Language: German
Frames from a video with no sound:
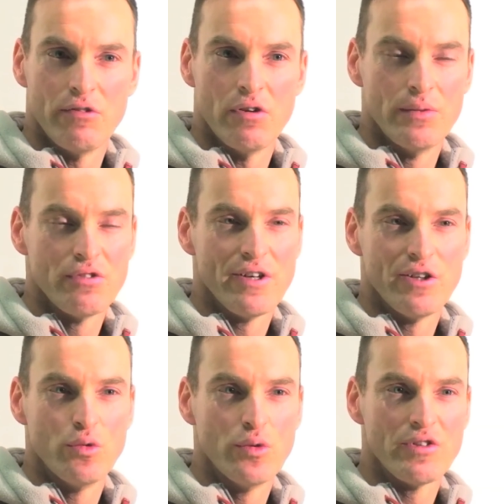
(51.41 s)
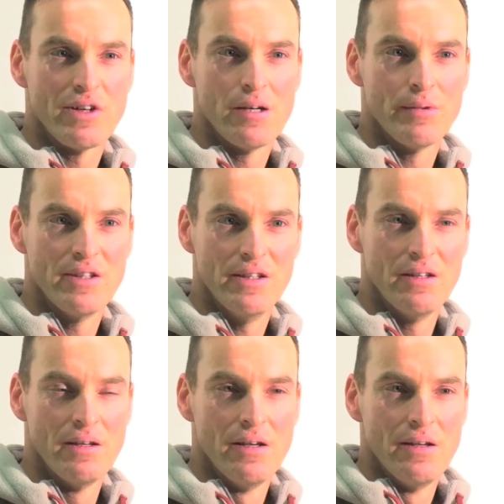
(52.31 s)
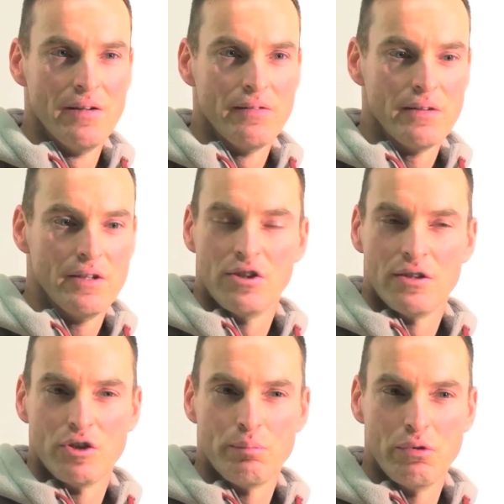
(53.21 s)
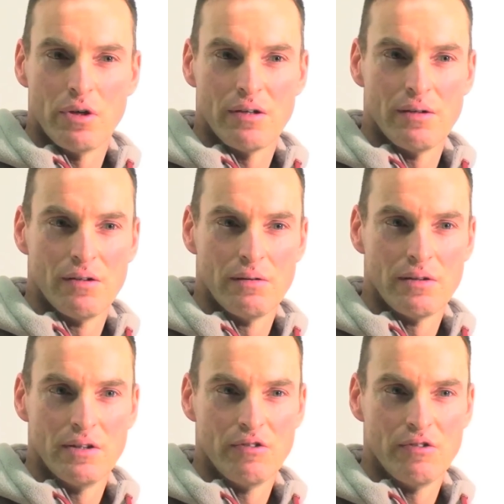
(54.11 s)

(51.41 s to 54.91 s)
Für mich war eine gute Salbe die, die ich nicht spüre, die